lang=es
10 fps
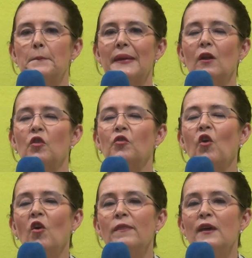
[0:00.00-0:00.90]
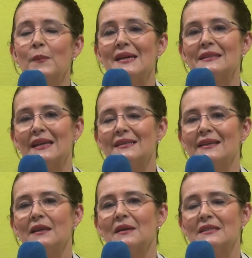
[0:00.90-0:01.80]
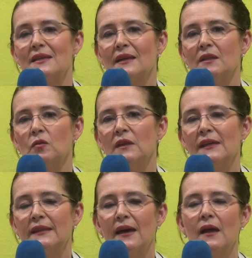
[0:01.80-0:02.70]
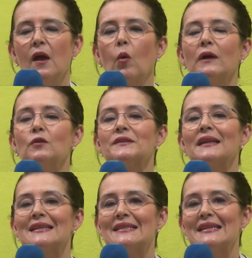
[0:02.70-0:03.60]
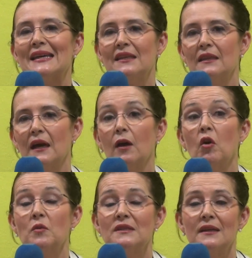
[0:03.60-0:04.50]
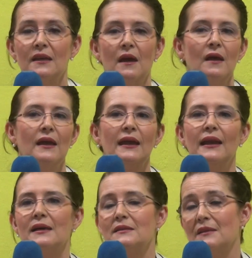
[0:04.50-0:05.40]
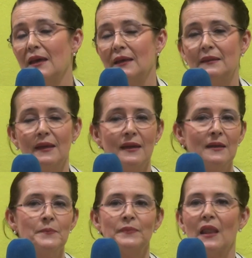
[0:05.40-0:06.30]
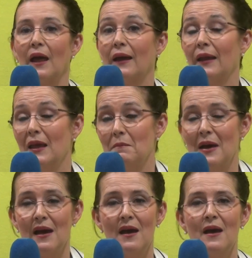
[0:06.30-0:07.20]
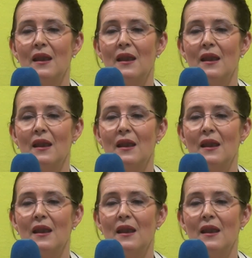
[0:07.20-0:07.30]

Pero ¿dónde más grasas le vas a dar a tu dieta? Cuando es grasa añadida. ¿Cómo sería? El aceite, la crema,